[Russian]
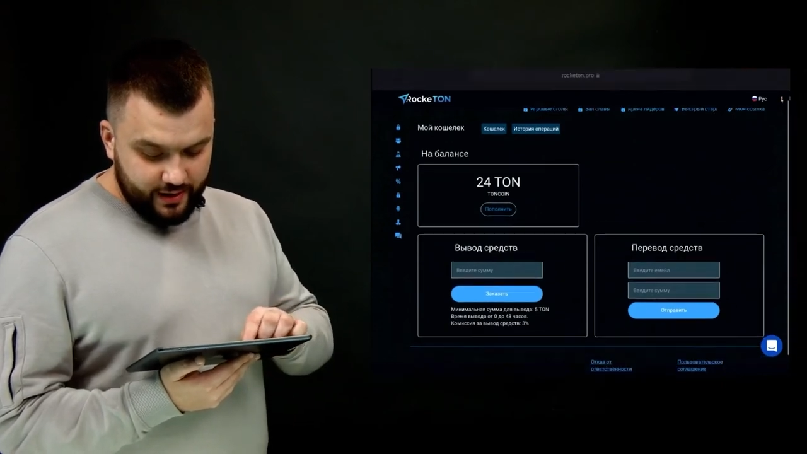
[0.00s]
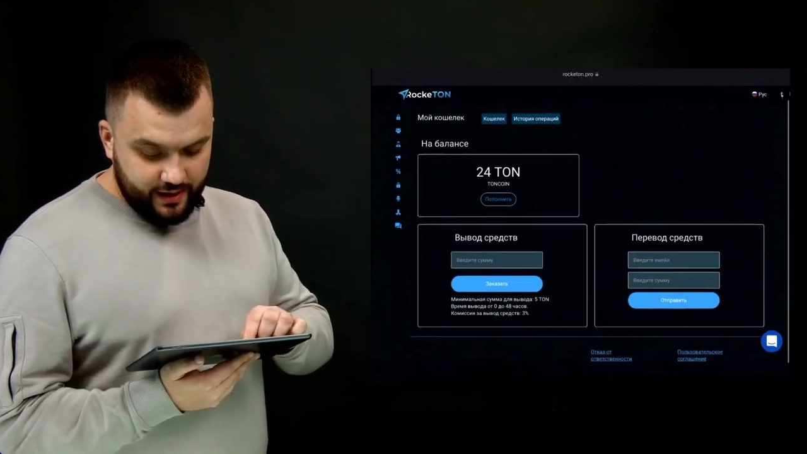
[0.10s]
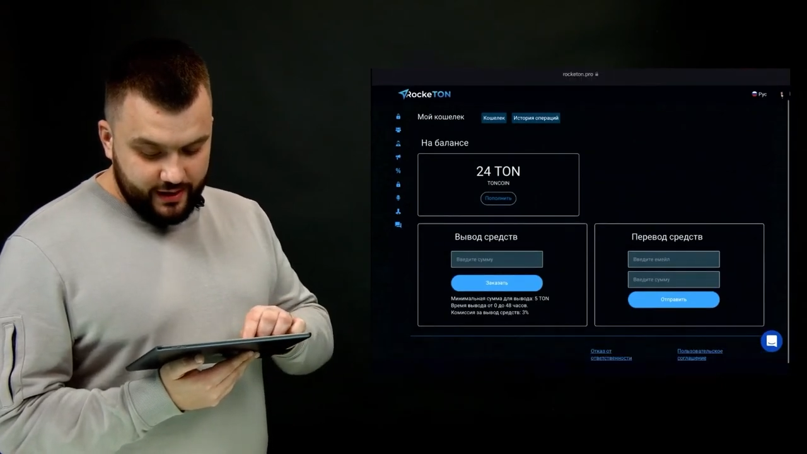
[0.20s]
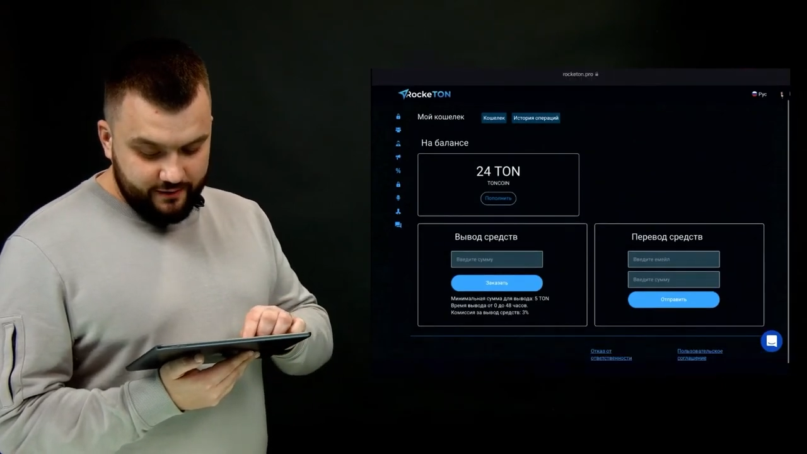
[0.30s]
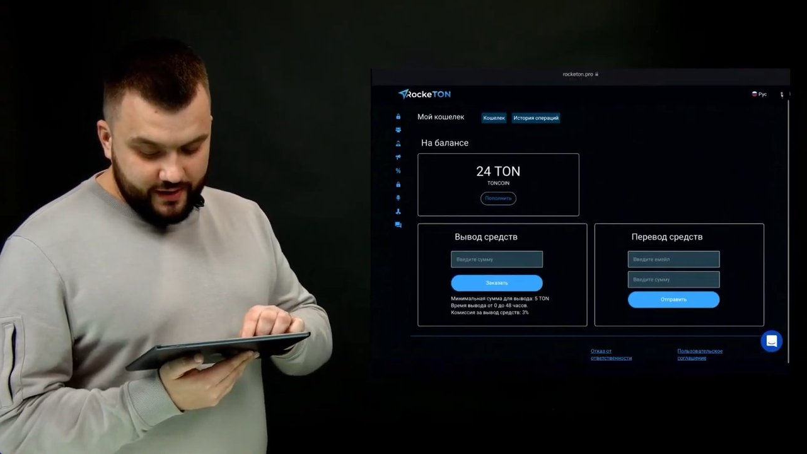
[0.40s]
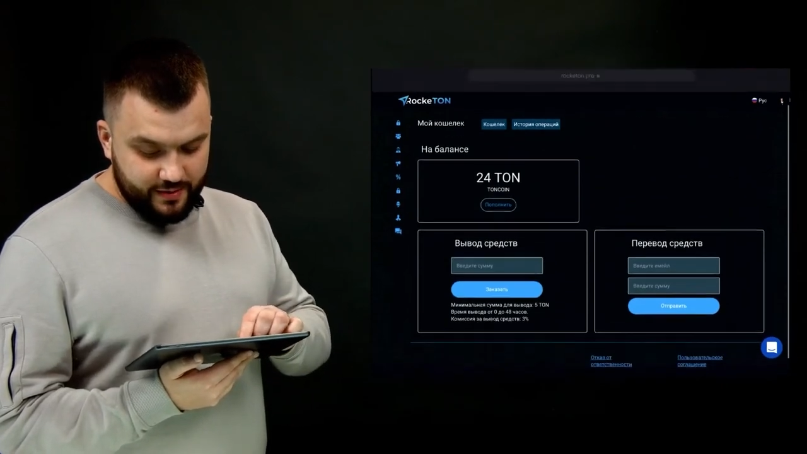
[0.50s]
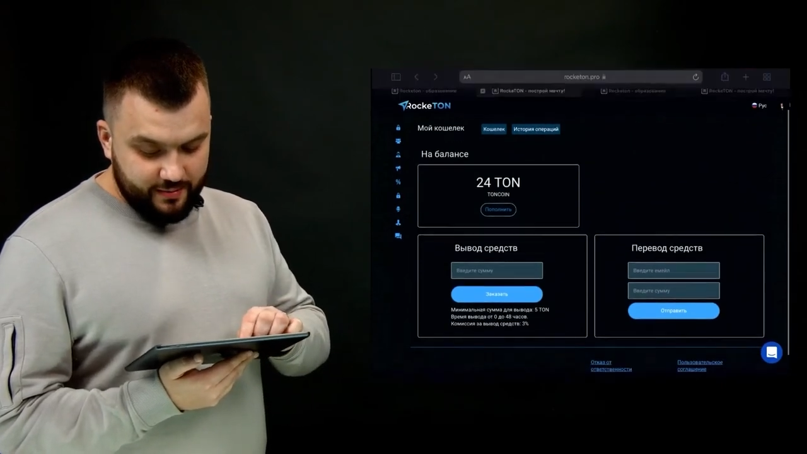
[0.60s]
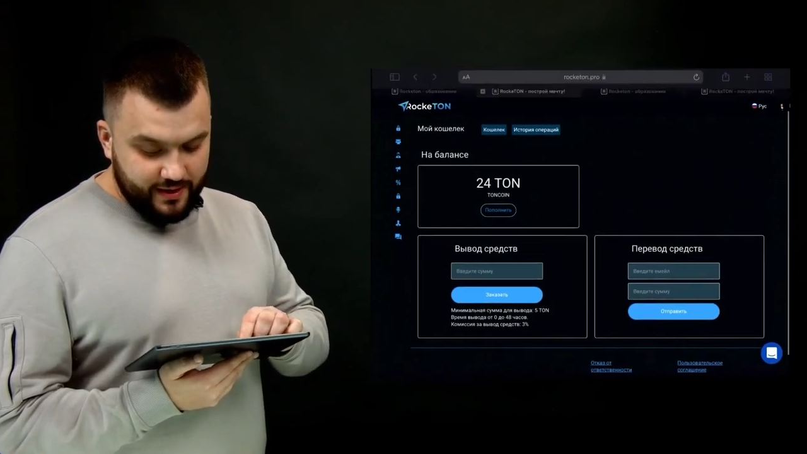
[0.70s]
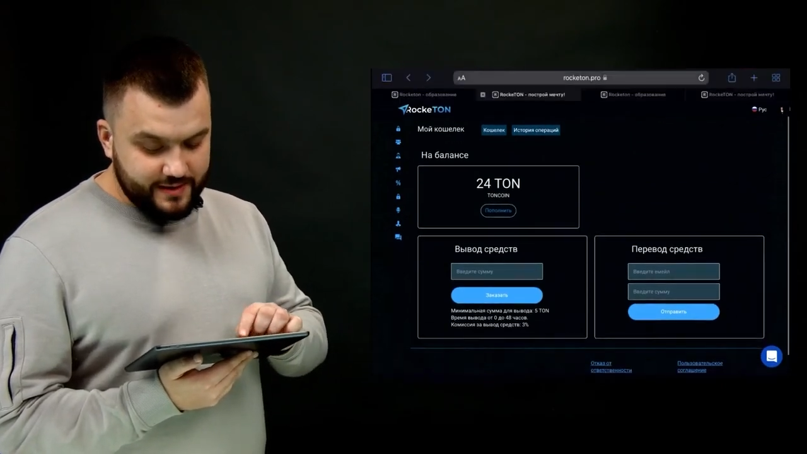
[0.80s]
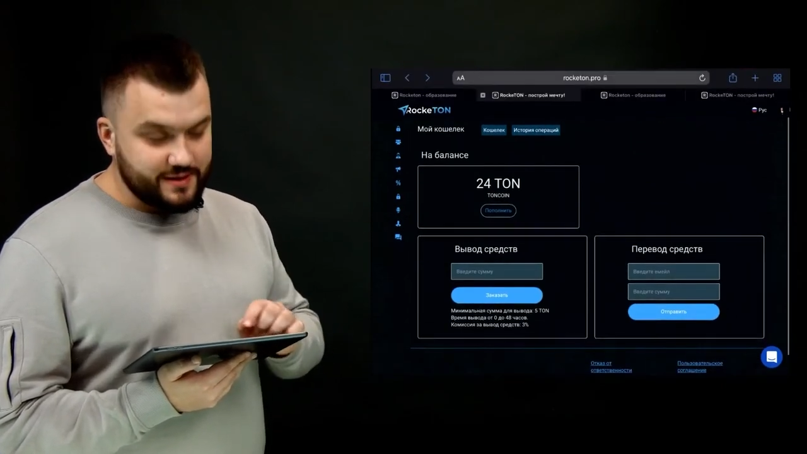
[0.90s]
и видим на
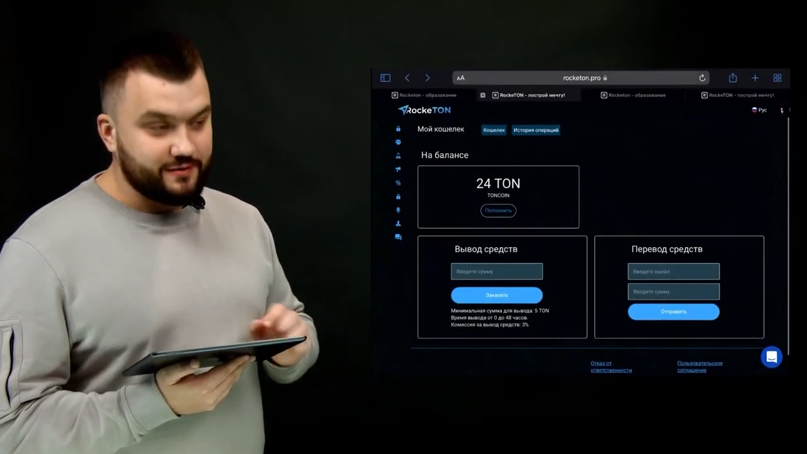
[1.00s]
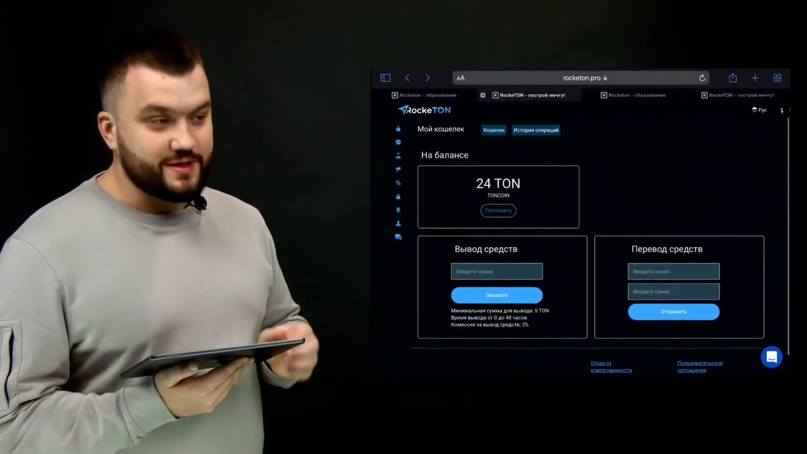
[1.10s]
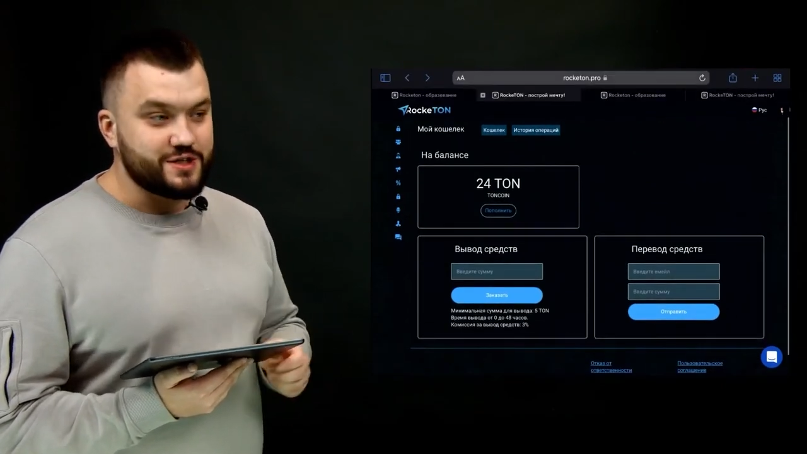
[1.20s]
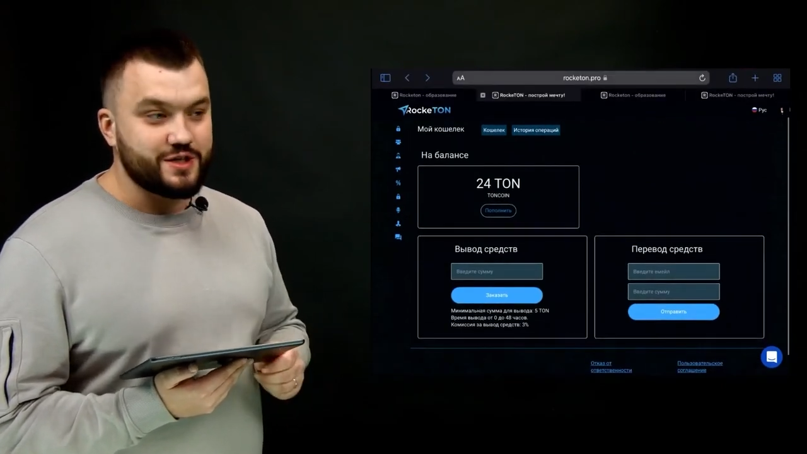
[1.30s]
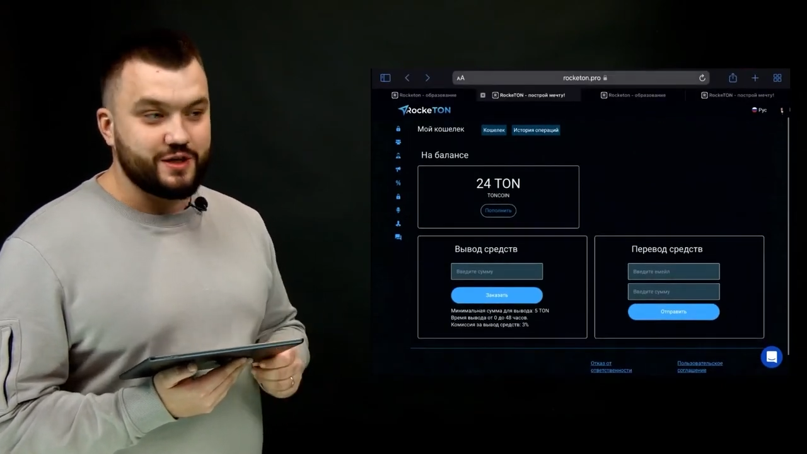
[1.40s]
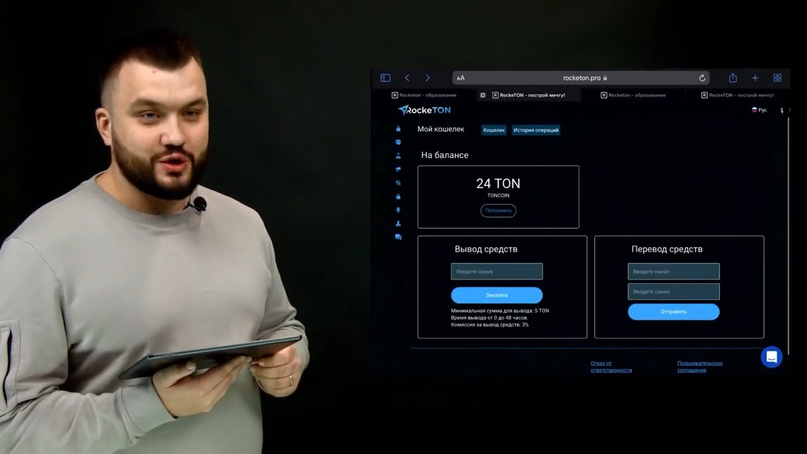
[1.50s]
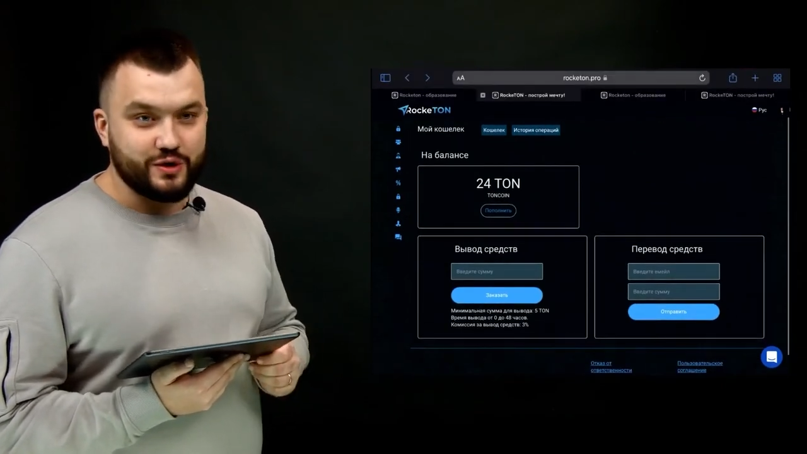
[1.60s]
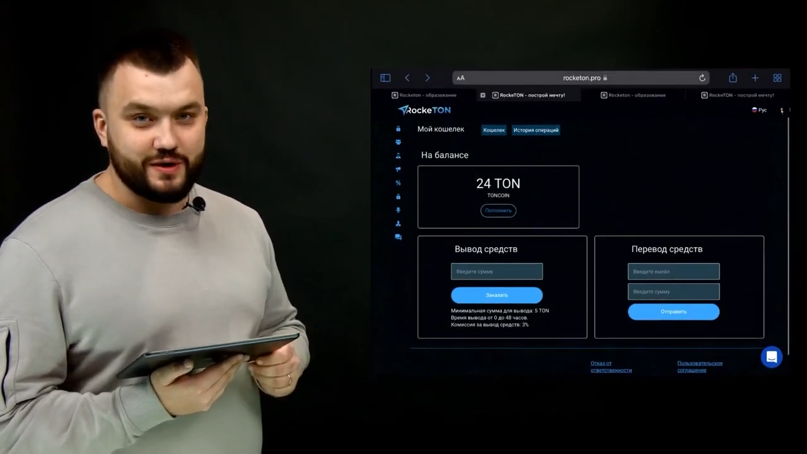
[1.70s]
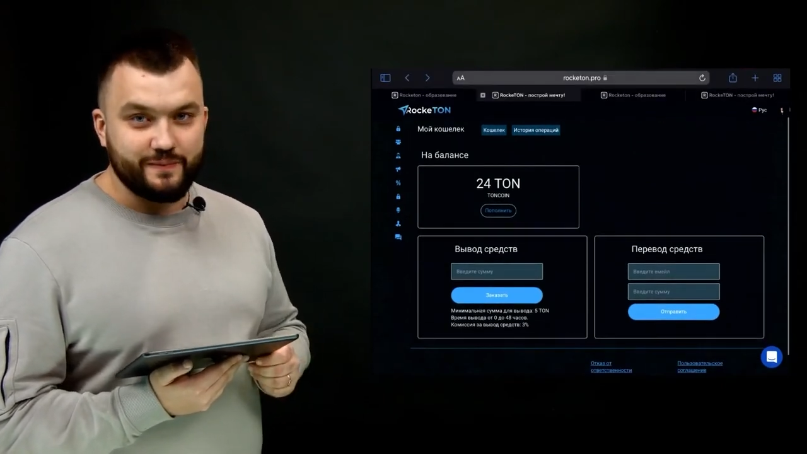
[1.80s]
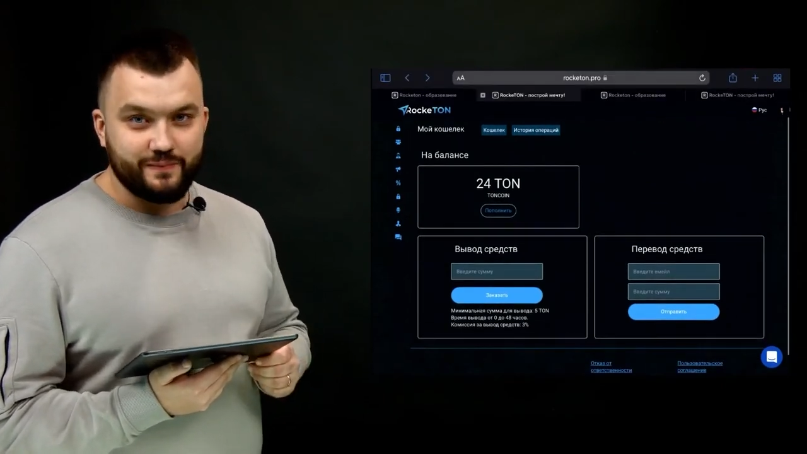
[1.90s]
балансе 24
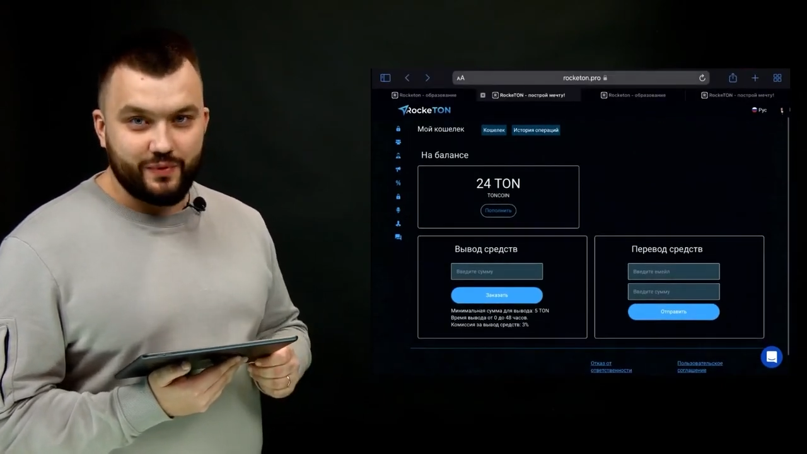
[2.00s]
тонна.